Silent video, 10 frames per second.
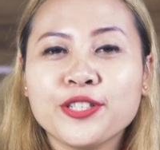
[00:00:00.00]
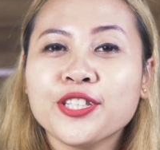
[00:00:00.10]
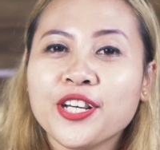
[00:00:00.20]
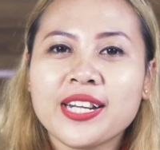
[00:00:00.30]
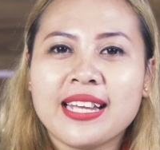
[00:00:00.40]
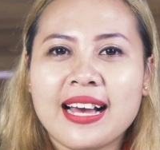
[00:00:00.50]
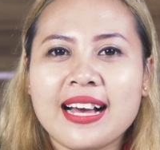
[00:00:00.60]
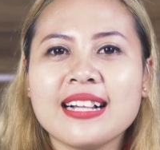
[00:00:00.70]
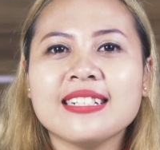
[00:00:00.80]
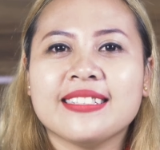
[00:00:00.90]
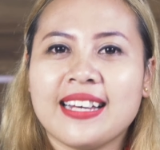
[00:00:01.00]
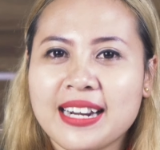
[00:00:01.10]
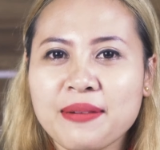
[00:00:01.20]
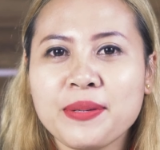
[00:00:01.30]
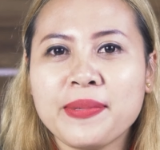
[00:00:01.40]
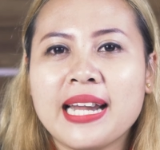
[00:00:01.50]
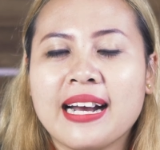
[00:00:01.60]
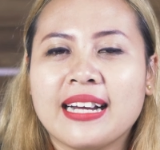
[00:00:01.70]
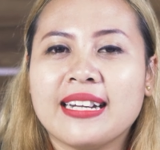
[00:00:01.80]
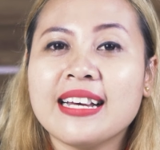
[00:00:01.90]
tutorial cara
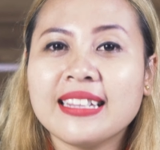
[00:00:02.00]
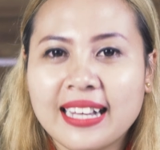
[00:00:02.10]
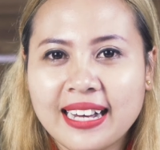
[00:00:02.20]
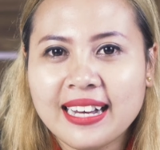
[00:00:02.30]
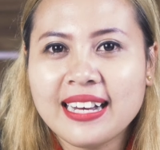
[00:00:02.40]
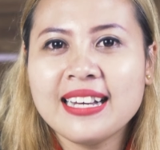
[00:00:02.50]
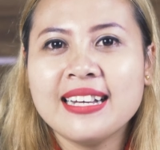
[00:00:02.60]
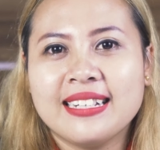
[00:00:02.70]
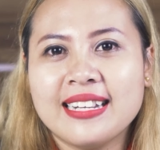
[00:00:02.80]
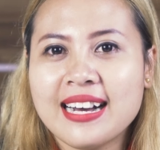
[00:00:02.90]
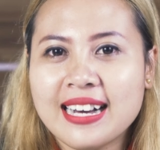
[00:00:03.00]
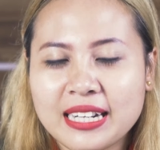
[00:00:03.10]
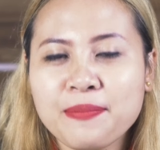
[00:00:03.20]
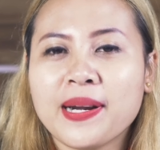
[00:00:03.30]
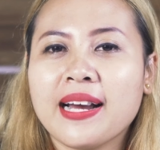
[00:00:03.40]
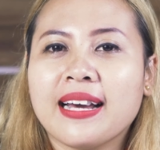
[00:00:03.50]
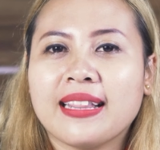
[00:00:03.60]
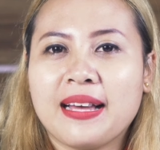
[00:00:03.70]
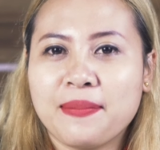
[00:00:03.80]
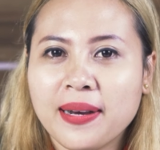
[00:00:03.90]
memindahkan data dari perangkat
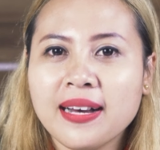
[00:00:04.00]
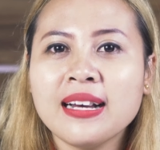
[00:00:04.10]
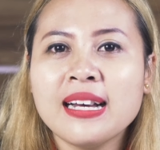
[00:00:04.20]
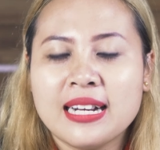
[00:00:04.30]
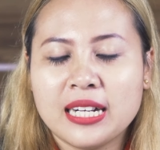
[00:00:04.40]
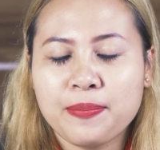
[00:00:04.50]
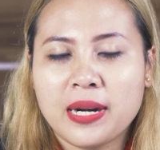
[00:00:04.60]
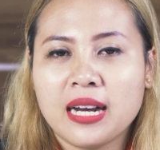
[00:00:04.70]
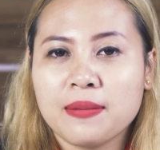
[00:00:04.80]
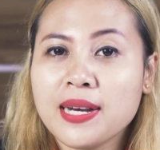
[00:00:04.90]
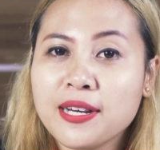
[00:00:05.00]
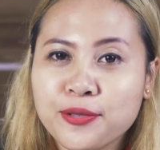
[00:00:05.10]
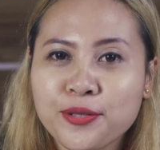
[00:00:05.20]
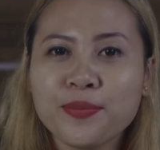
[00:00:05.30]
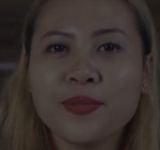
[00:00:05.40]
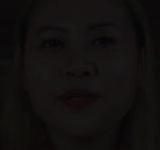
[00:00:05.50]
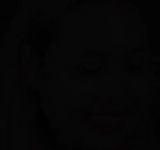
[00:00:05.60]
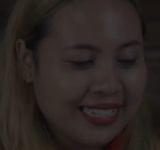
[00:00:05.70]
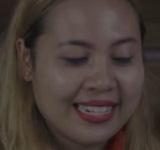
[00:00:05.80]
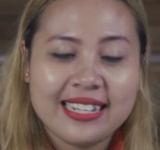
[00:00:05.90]
lama ke perangkat baru.
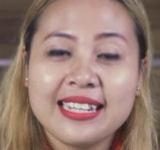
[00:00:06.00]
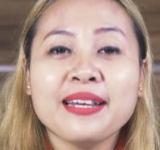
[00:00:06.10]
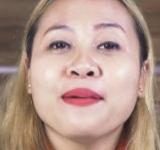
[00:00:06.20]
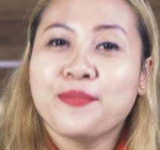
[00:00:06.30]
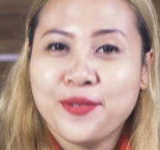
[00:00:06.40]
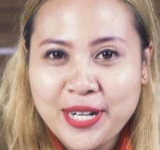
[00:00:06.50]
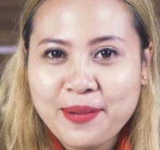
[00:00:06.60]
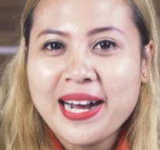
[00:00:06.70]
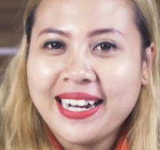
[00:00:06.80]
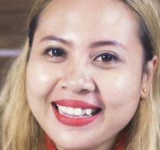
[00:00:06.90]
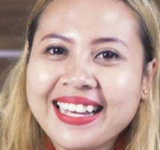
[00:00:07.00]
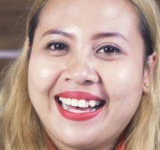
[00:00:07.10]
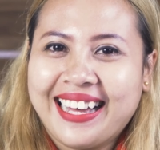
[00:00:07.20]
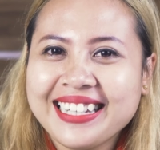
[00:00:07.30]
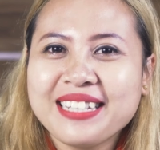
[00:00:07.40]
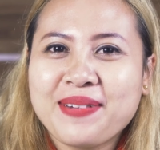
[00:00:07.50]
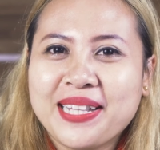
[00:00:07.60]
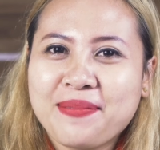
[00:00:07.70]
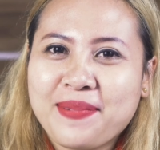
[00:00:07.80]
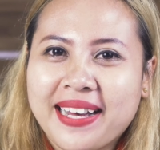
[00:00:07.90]
Jadi, mudah banget kan
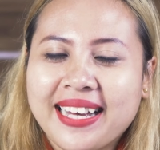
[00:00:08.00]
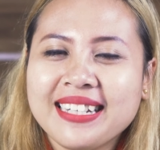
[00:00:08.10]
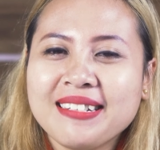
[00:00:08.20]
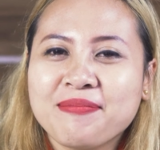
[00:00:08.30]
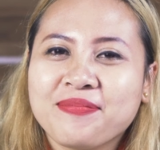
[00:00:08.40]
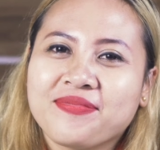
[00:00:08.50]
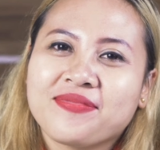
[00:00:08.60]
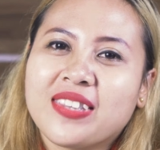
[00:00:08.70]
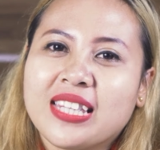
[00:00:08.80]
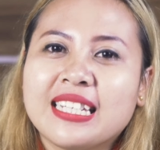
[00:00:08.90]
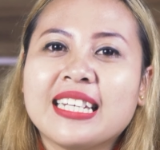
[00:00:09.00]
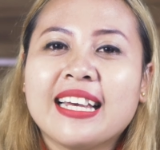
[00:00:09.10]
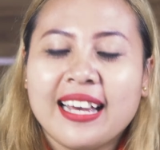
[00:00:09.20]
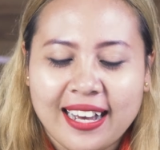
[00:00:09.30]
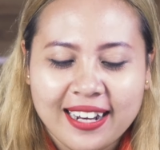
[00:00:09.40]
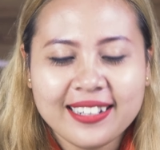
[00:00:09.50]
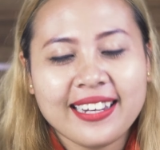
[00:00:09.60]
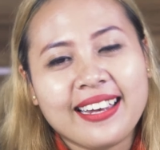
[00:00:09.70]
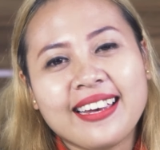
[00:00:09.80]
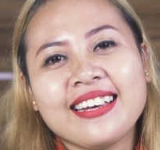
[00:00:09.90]
teman-teman?
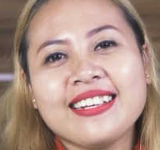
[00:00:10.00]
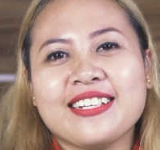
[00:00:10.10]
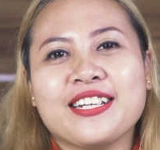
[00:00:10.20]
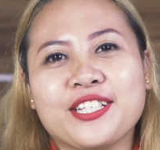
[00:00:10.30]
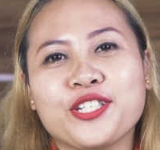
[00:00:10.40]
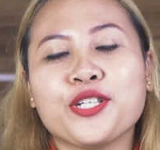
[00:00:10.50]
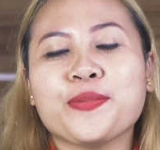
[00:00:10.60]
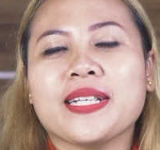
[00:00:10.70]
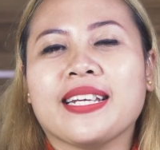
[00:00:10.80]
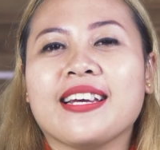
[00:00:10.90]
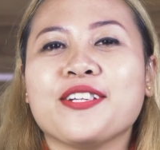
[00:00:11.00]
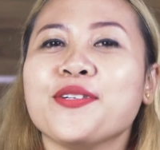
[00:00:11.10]
Oke, cukup sekian